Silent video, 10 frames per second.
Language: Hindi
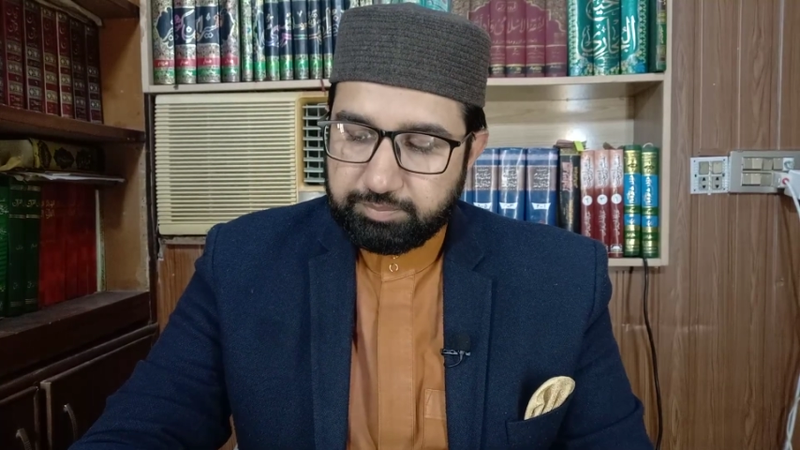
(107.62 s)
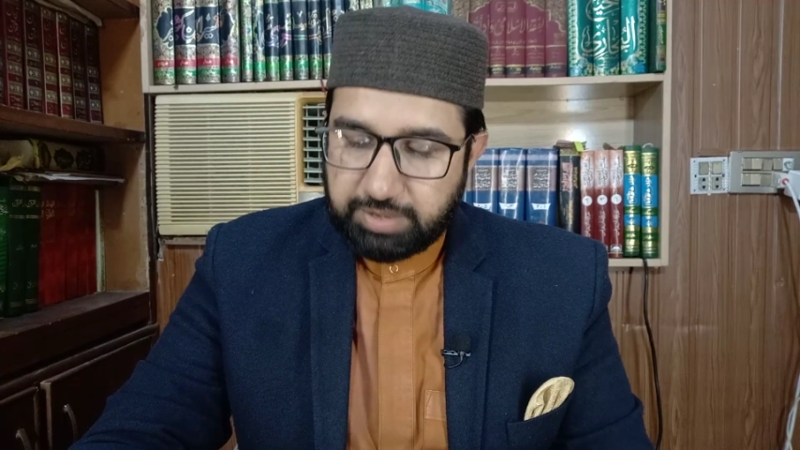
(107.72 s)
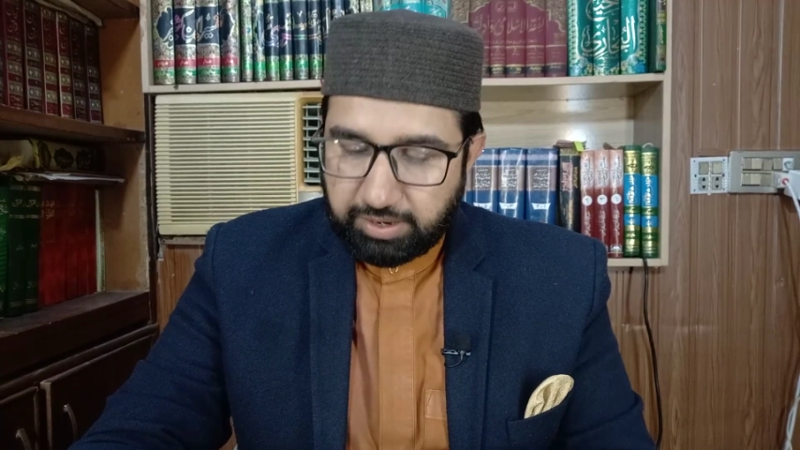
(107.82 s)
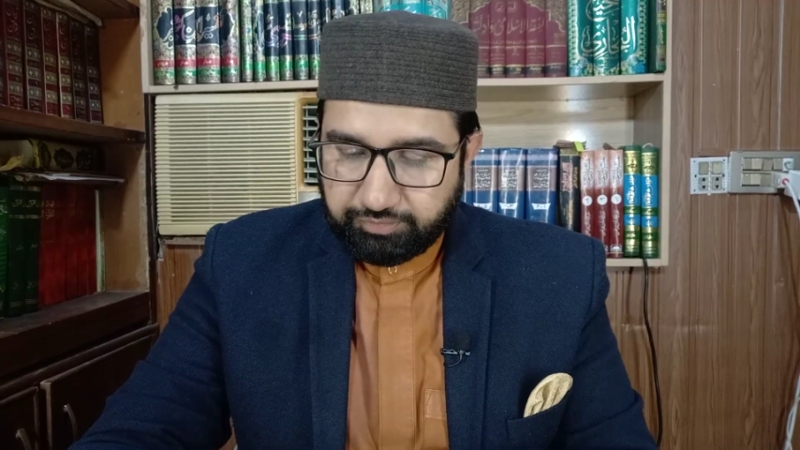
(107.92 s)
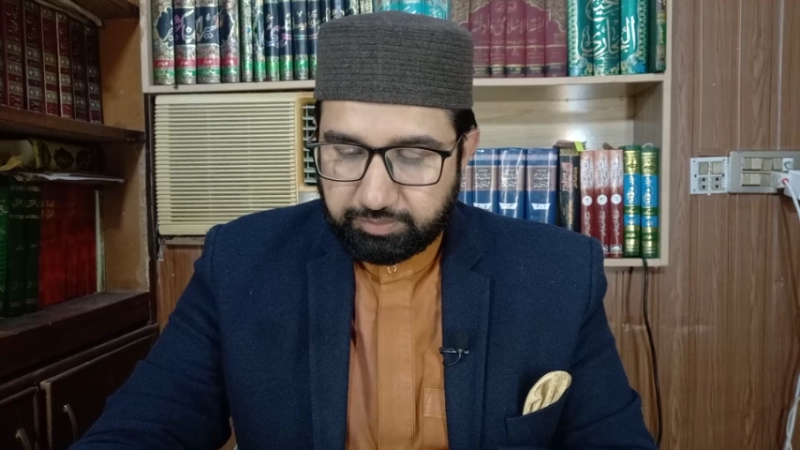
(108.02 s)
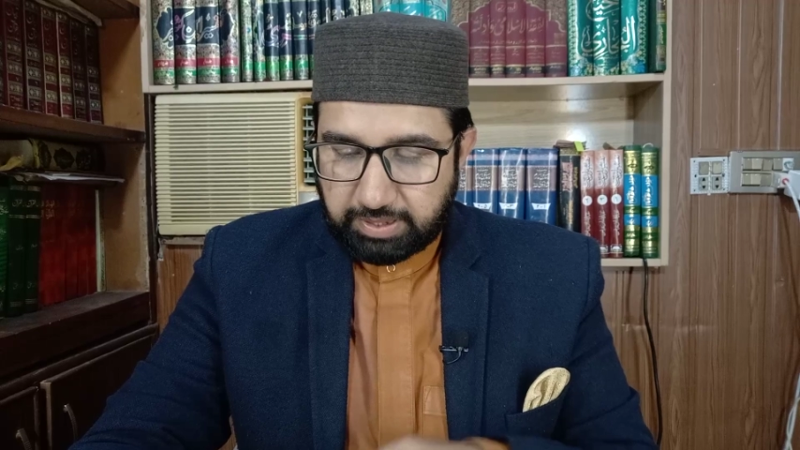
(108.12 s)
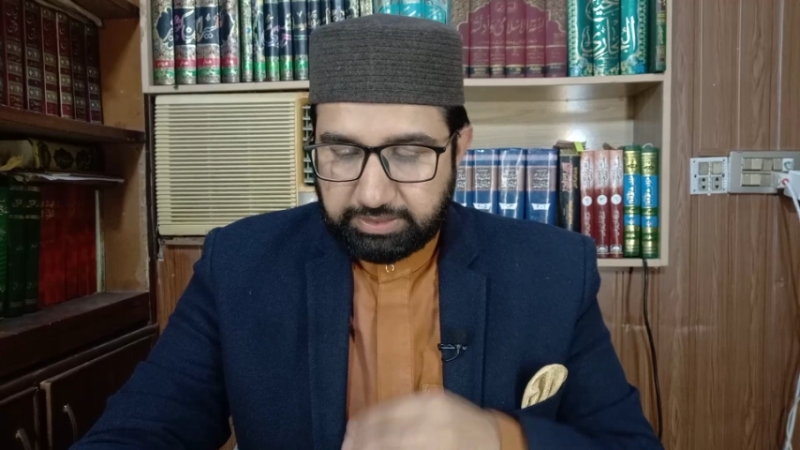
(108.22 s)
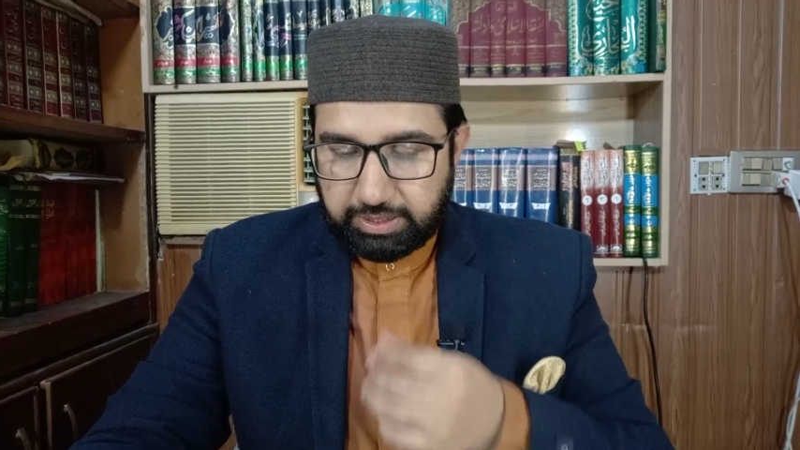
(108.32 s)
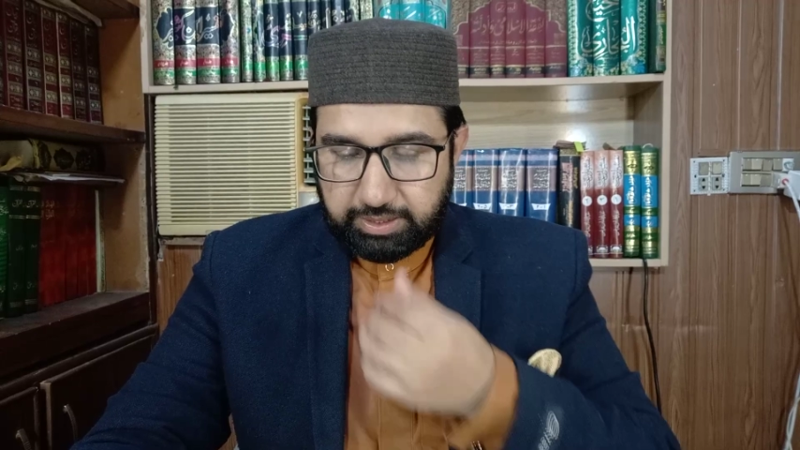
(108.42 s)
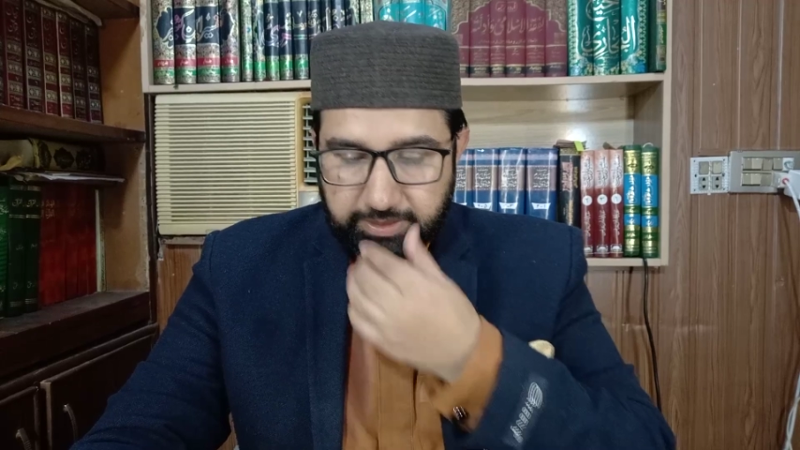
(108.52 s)
बयान
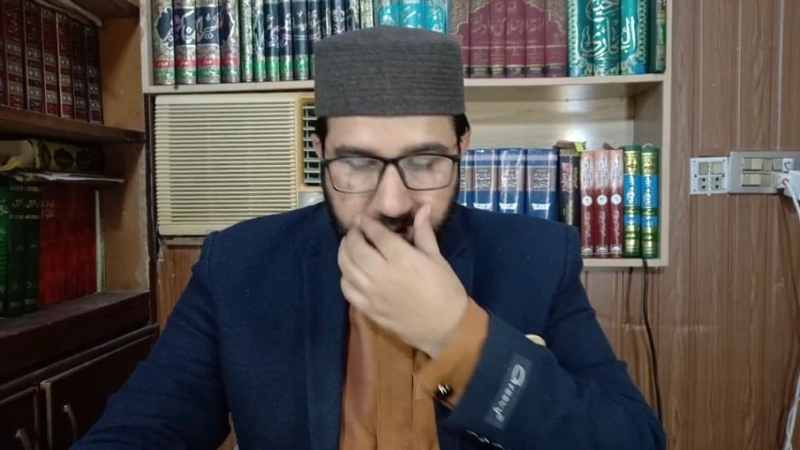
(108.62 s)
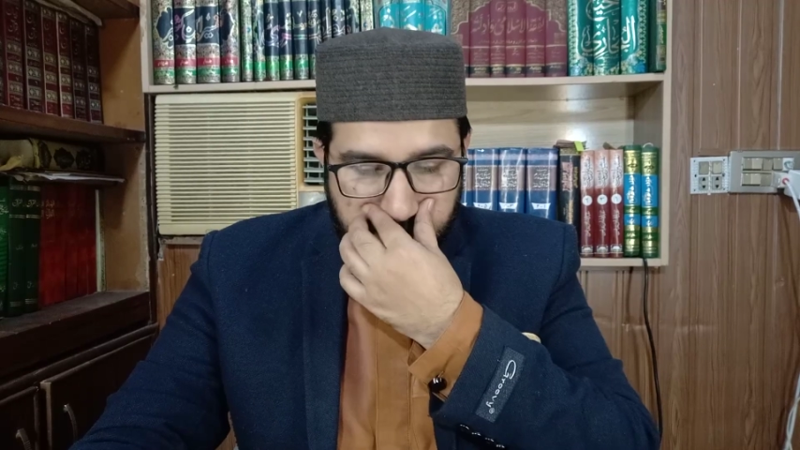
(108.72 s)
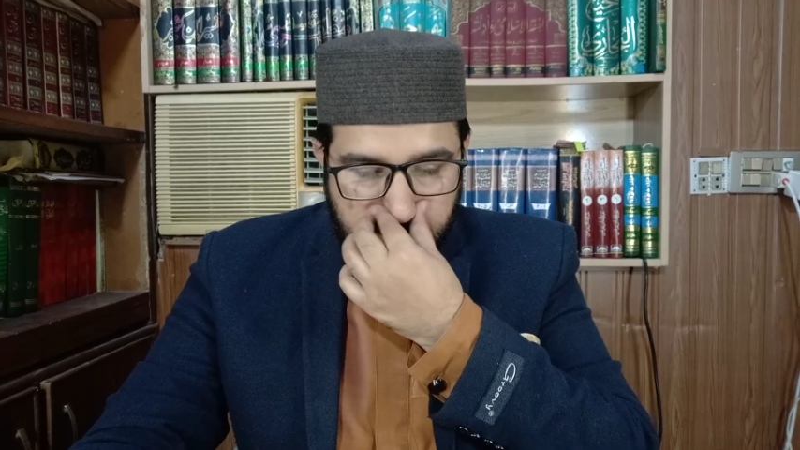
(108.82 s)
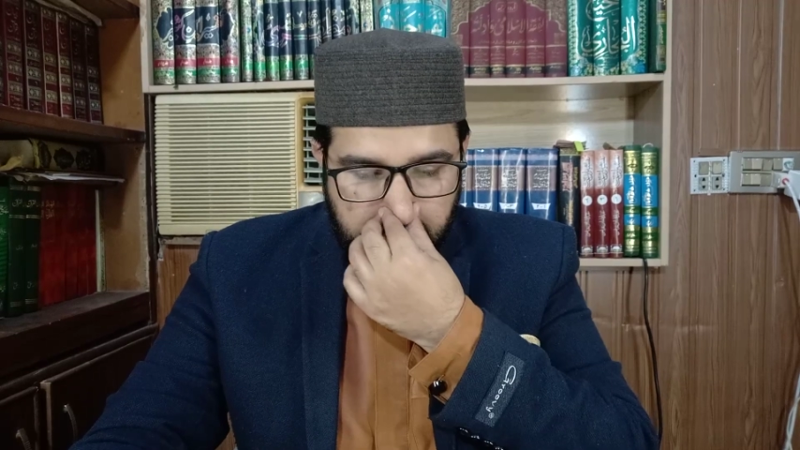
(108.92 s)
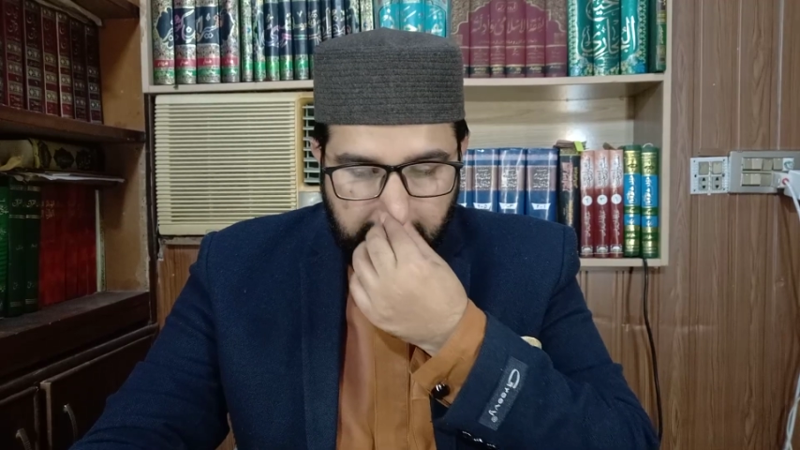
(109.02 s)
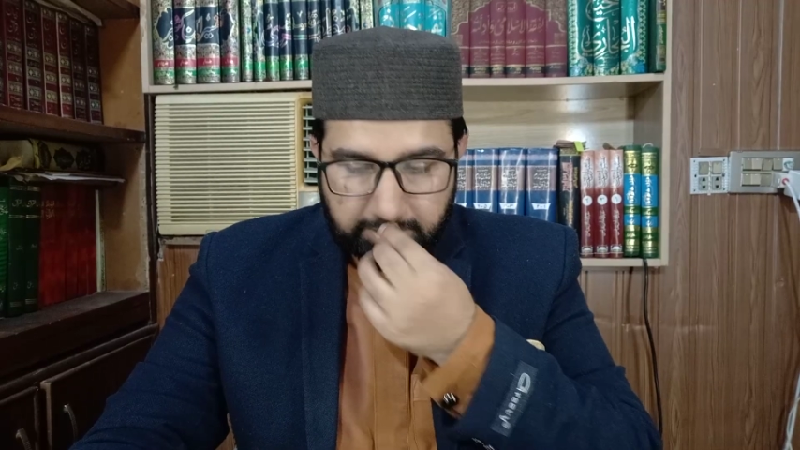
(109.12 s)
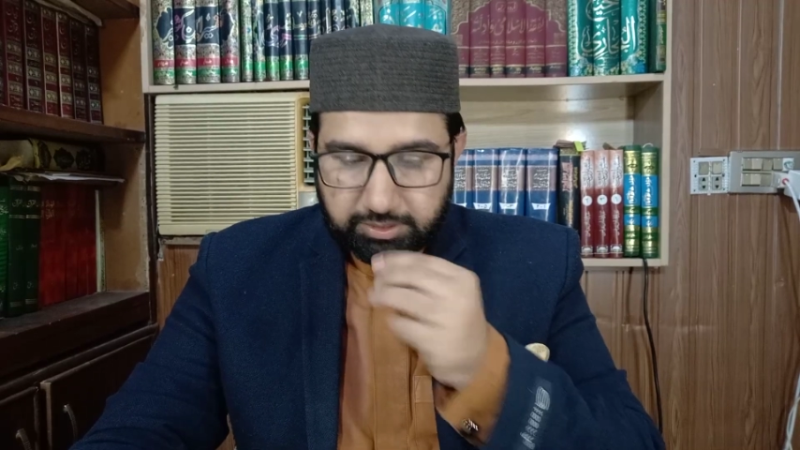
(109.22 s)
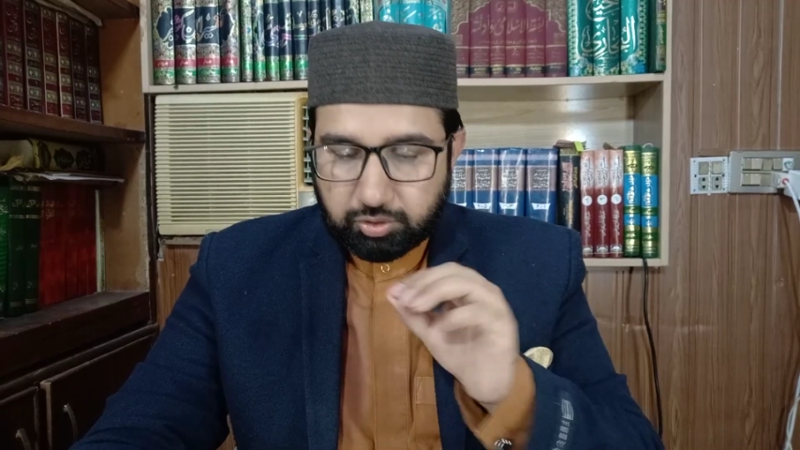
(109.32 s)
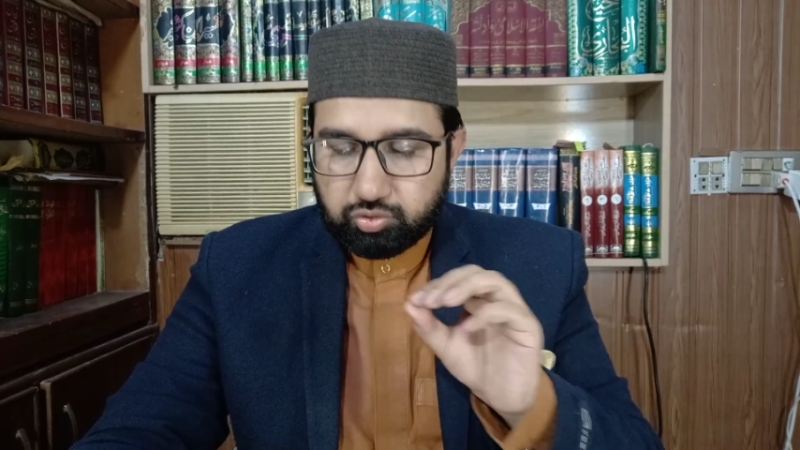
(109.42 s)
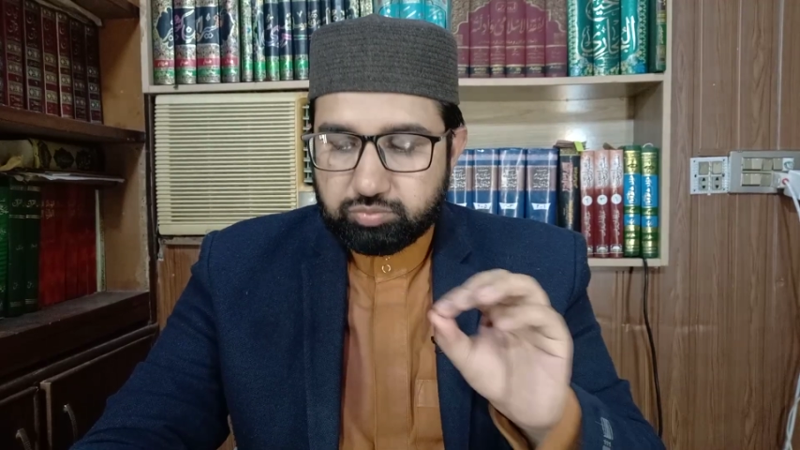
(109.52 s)
फरमाते हैं ला
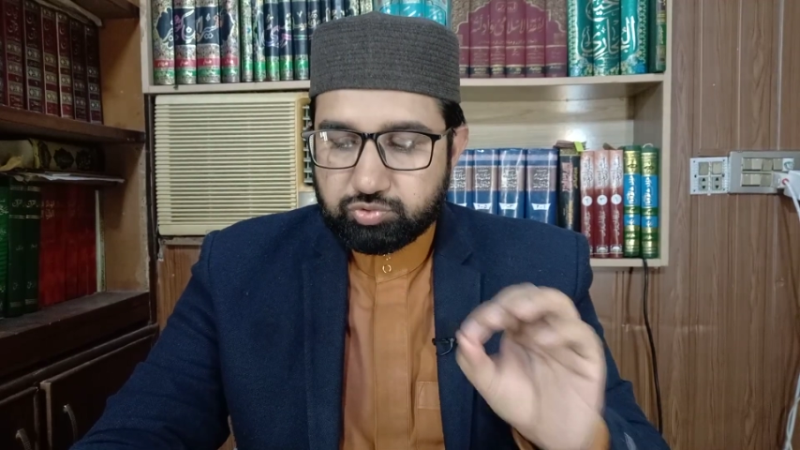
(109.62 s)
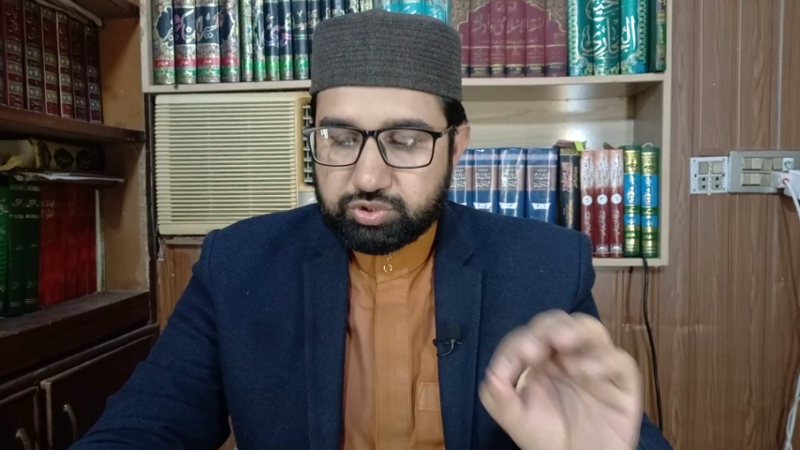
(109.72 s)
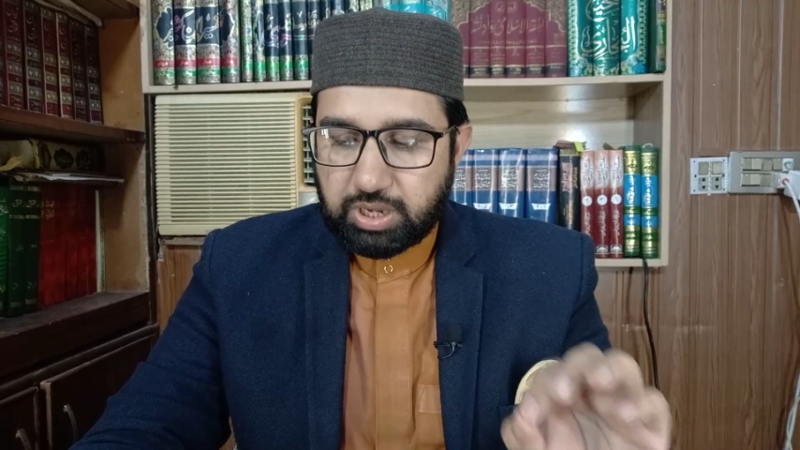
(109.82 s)
तकोम